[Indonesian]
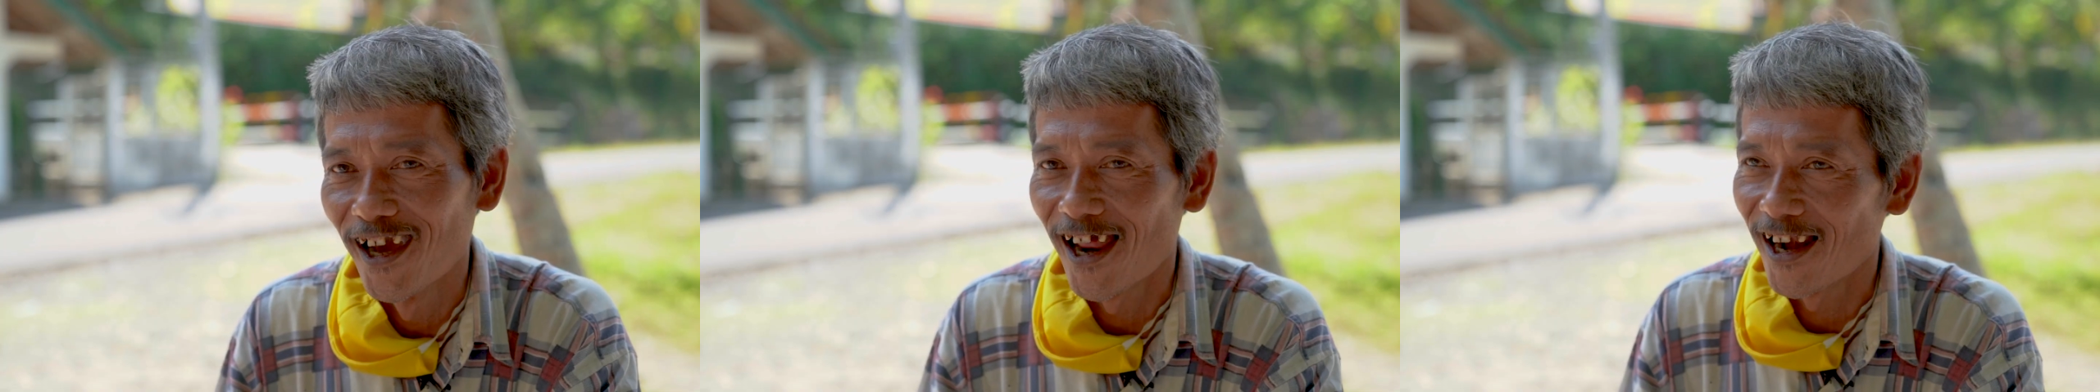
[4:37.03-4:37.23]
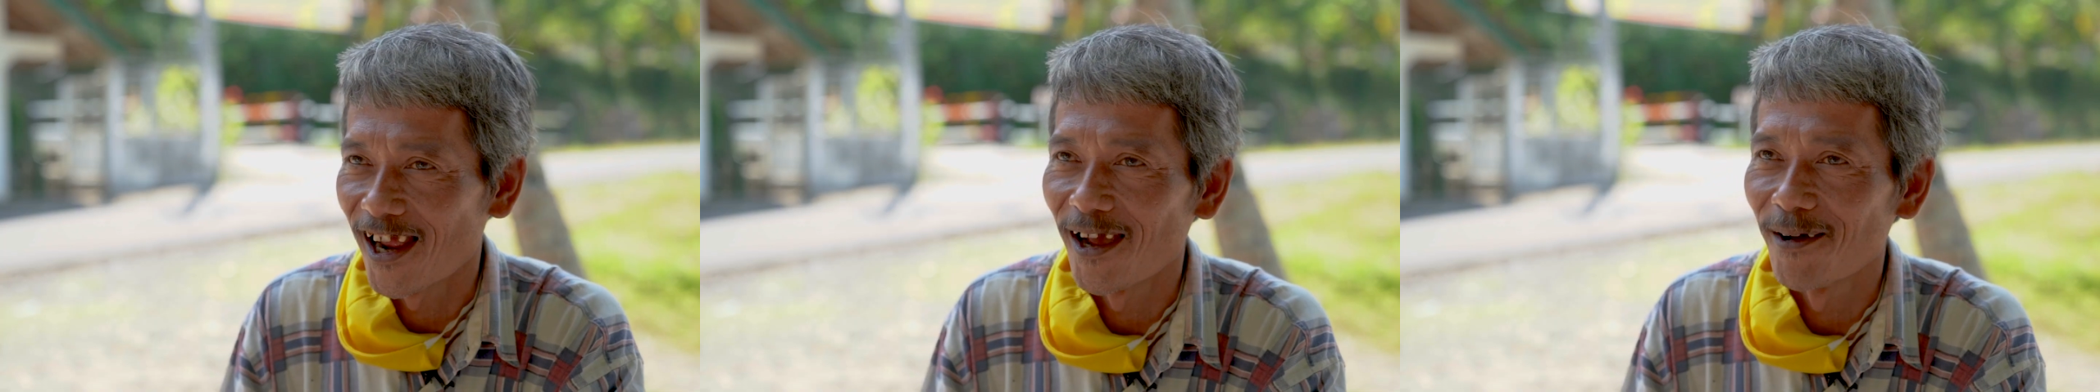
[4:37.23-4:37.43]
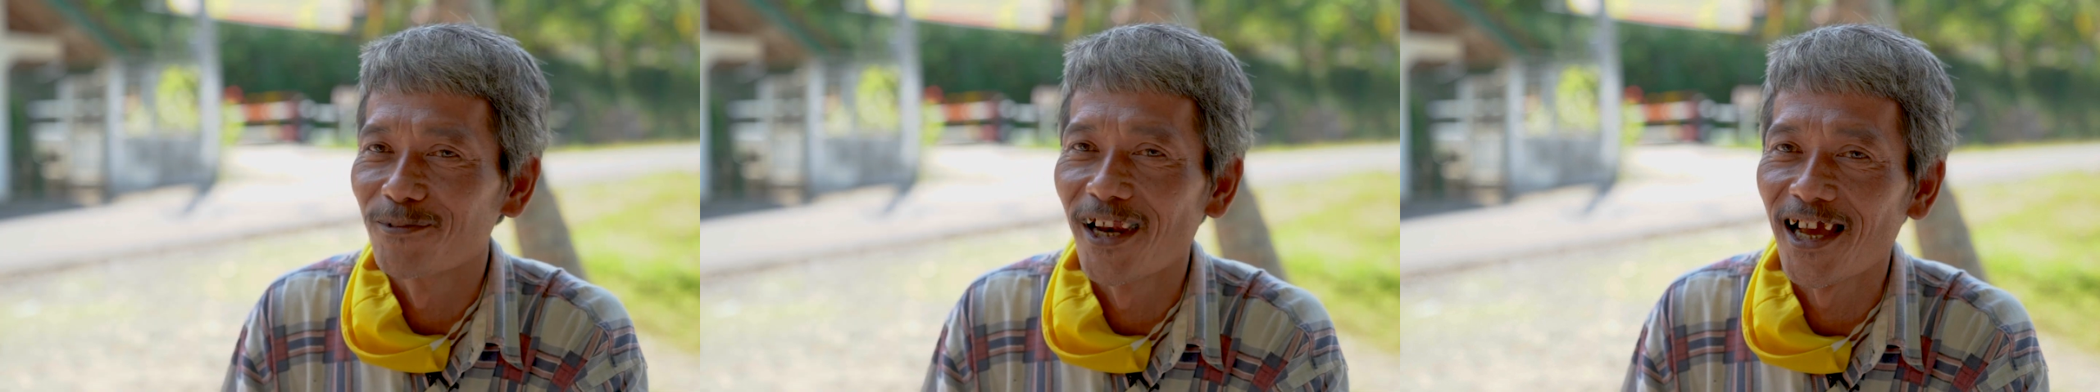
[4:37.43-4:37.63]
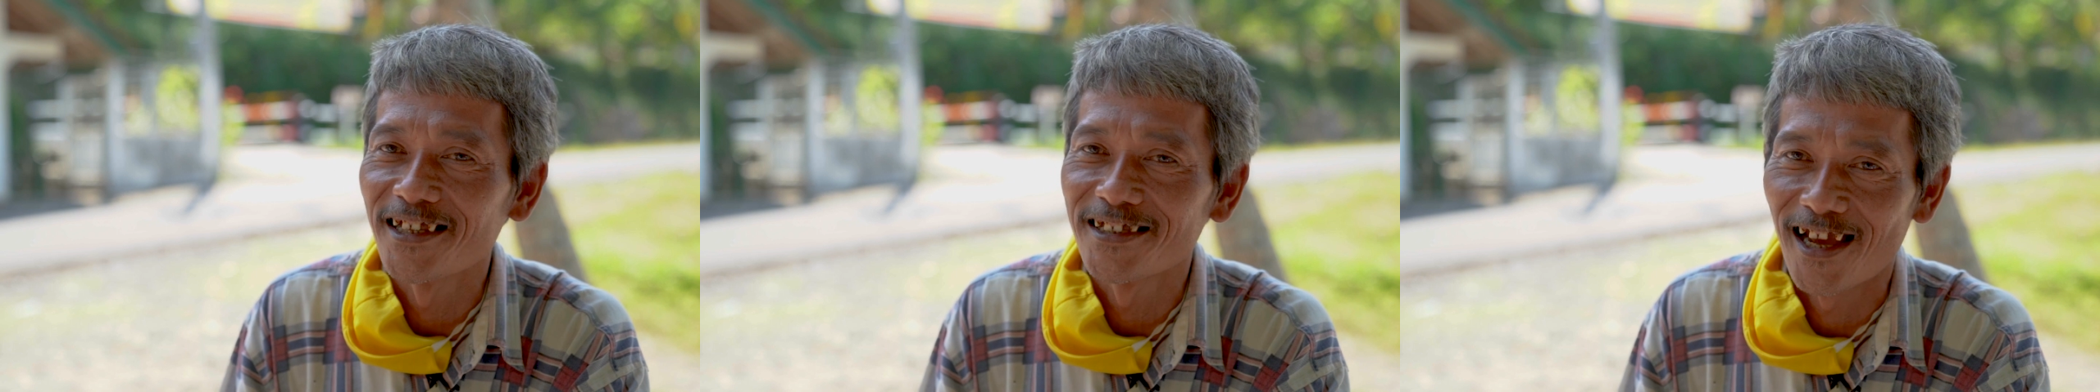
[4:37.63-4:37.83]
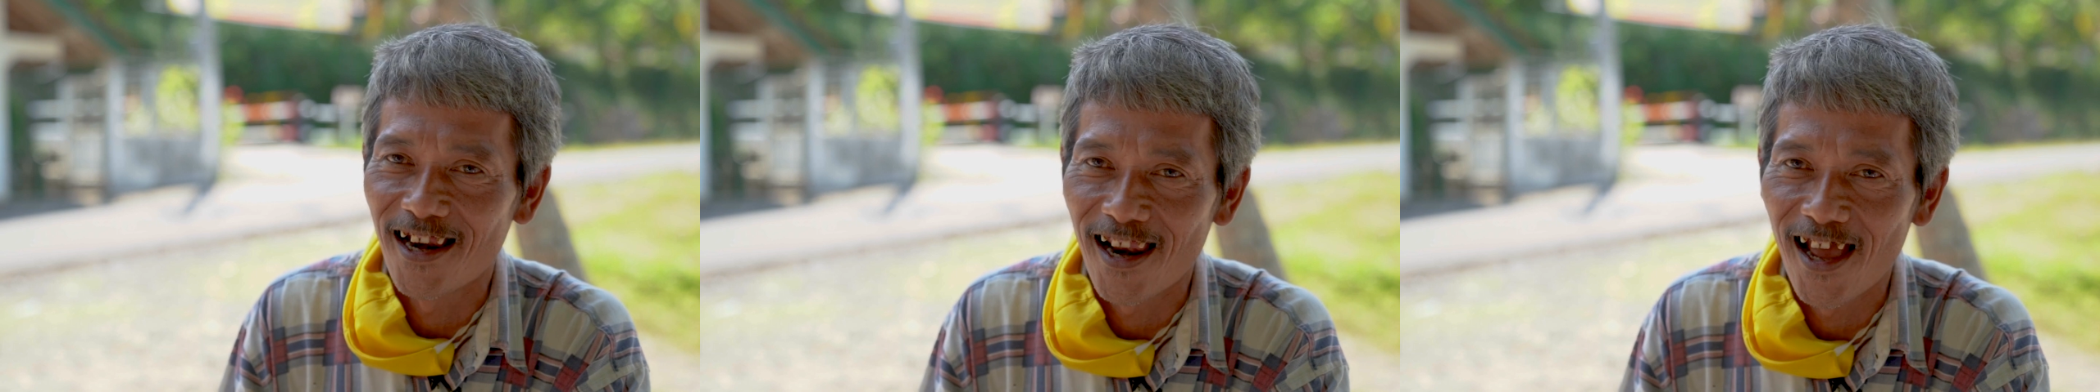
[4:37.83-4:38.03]
Alhamdulillah
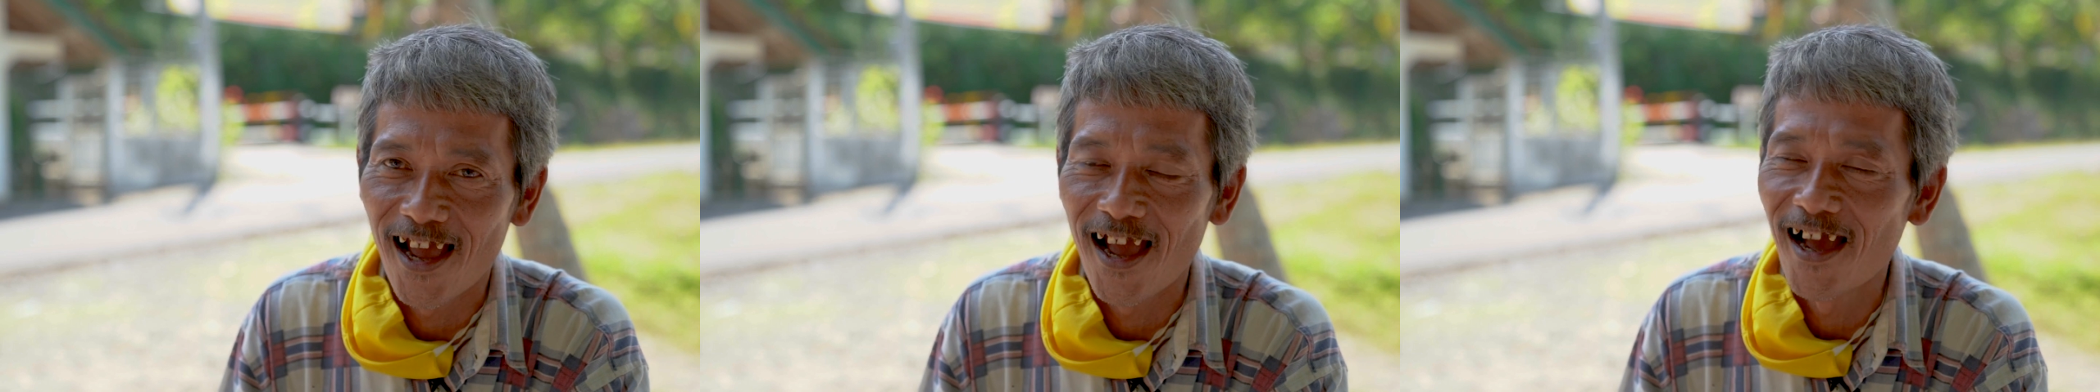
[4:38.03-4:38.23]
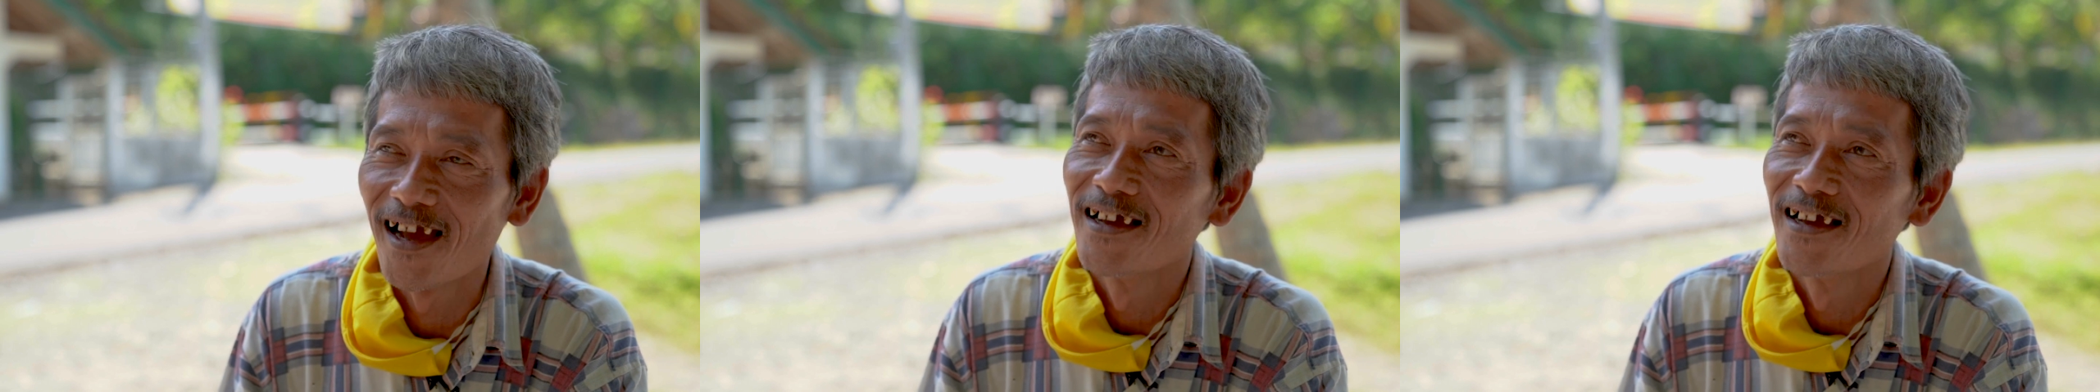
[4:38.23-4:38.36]
nyala